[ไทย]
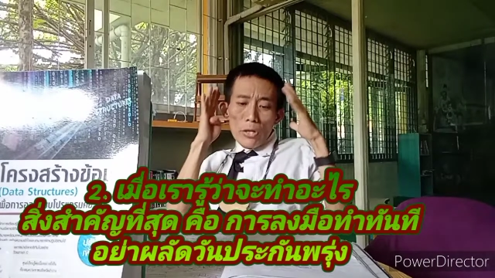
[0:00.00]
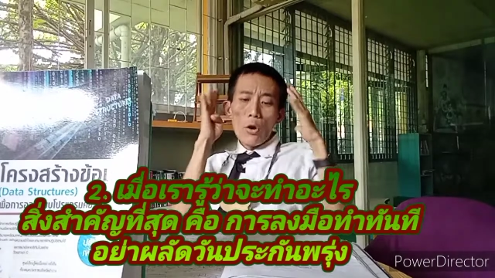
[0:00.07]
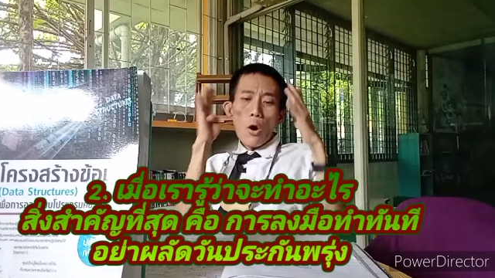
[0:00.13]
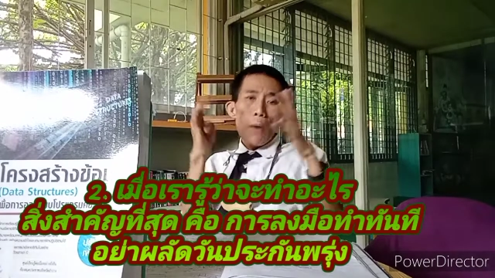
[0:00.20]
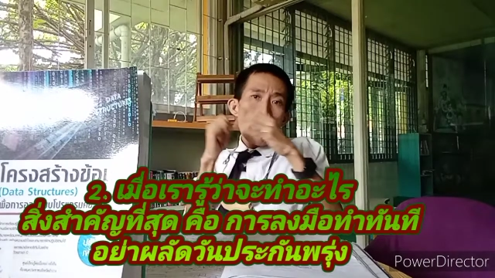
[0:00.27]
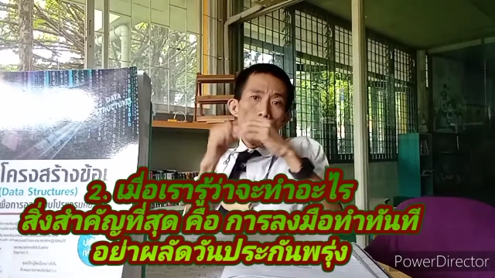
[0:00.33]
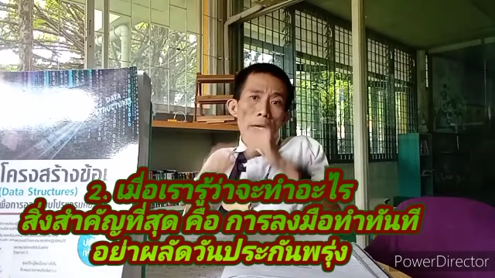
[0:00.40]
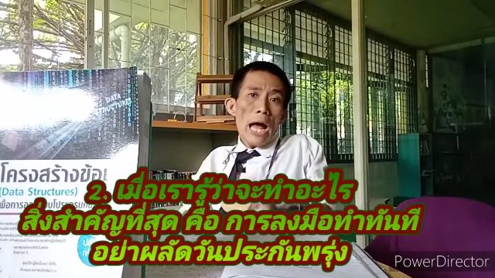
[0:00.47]
ล
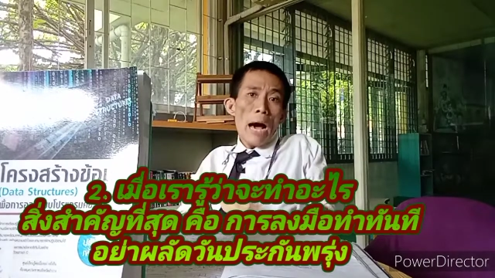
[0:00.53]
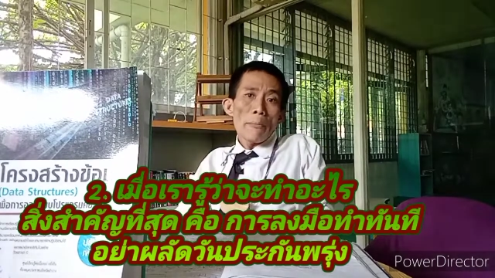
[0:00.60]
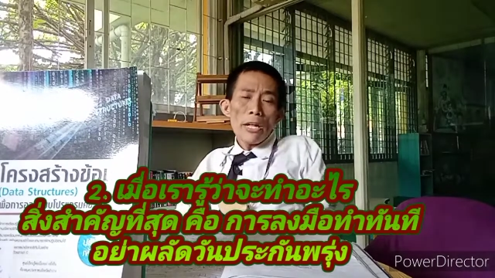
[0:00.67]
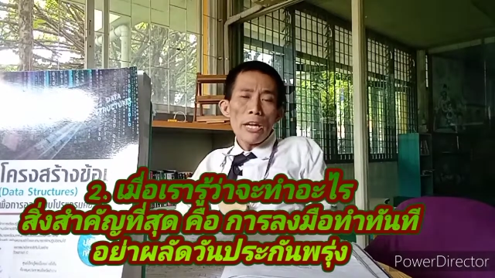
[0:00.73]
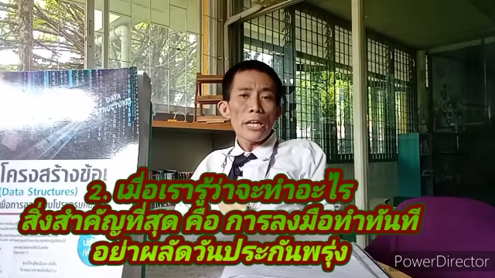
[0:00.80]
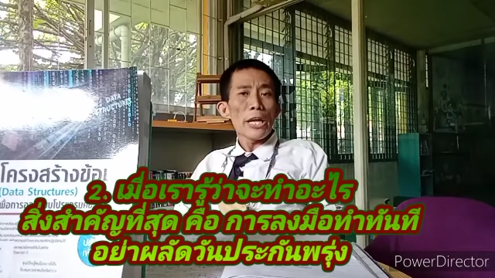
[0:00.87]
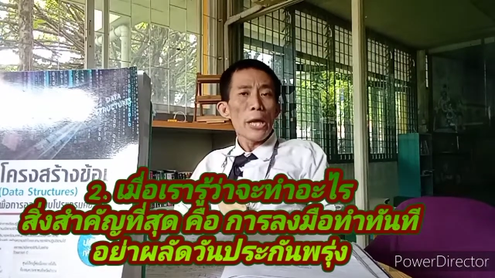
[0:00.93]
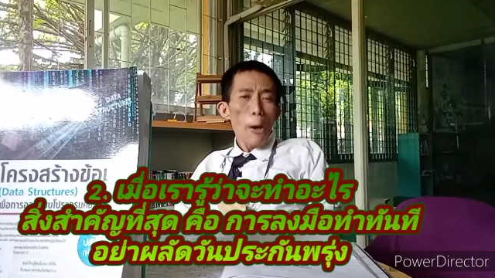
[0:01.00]
งมือทำ
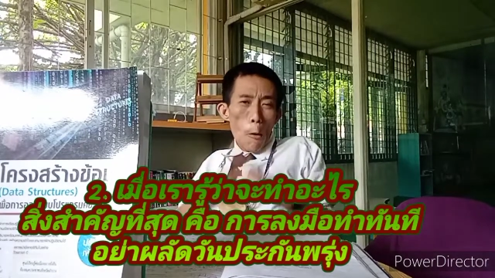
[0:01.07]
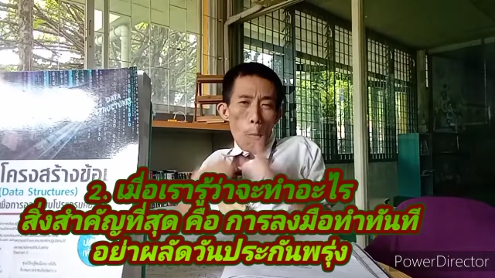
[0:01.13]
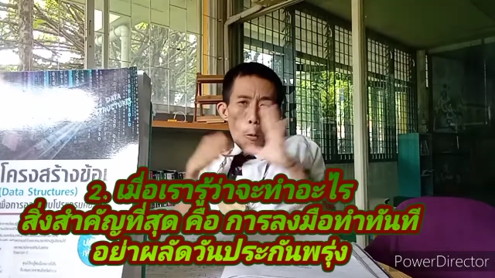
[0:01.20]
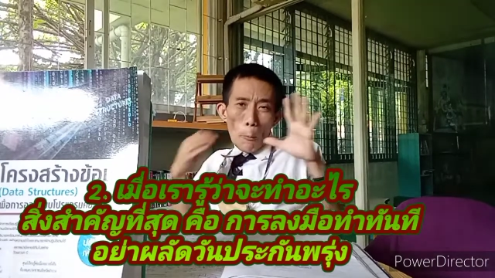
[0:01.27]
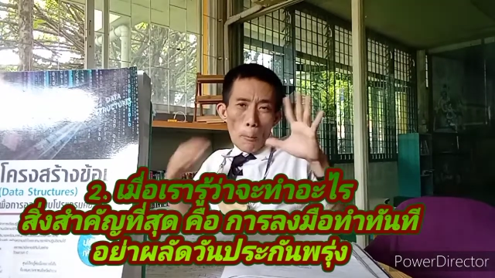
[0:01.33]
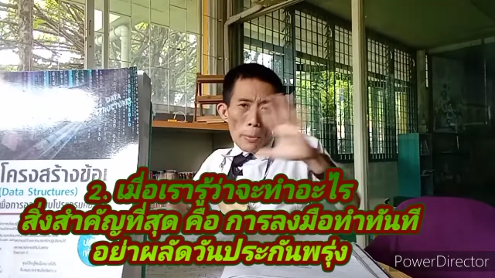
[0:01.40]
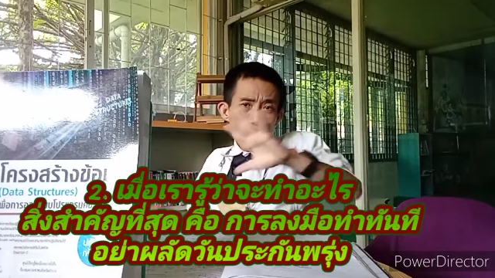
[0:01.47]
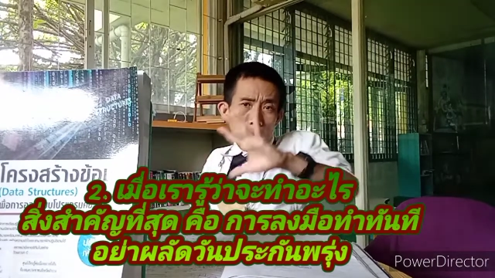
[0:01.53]
ทันทีคุ
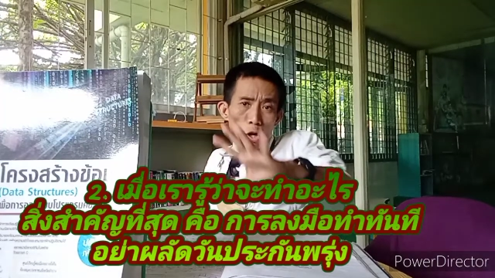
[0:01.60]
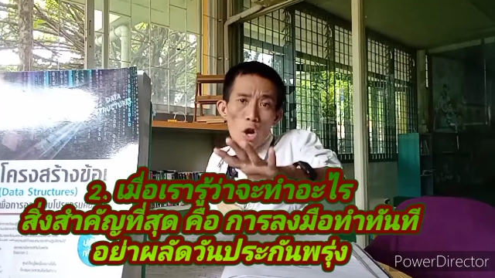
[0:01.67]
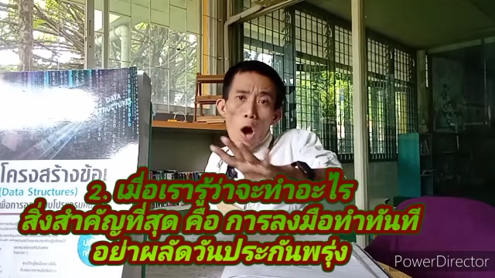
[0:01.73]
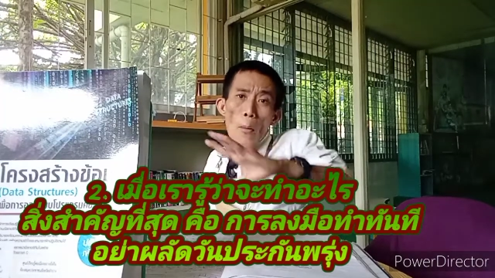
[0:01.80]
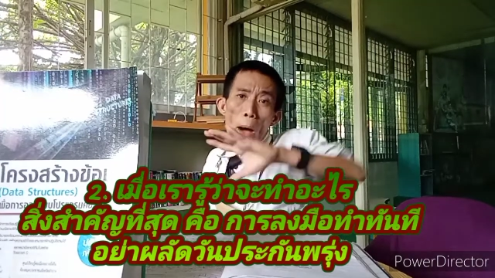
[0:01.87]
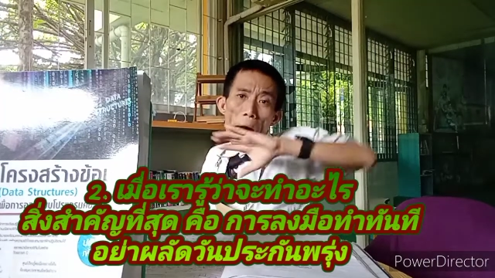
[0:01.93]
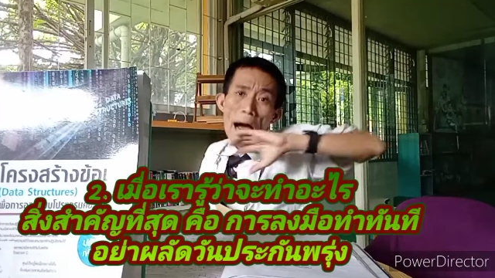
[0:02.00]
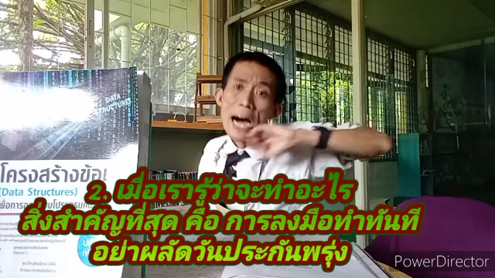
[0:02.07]
ณไม่ต้องรอ
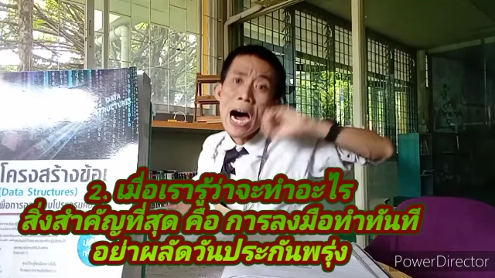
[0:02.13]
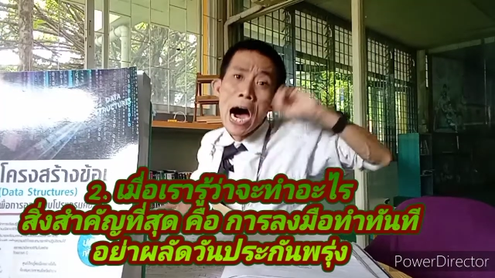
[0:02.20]
ว่า